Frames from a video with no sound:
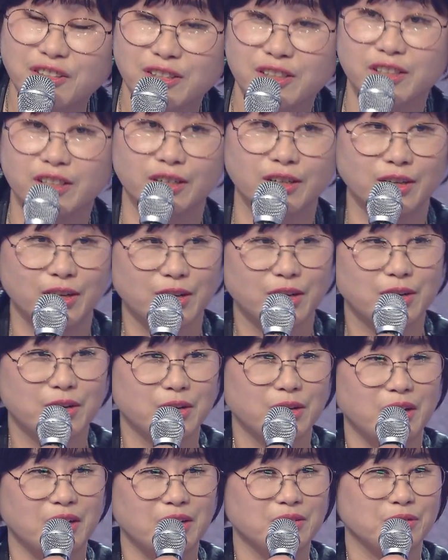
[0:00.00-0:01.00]
하더니
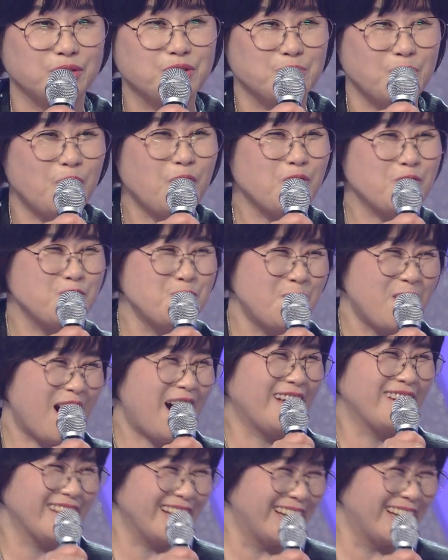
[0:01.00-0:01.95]
너도 먹었구만.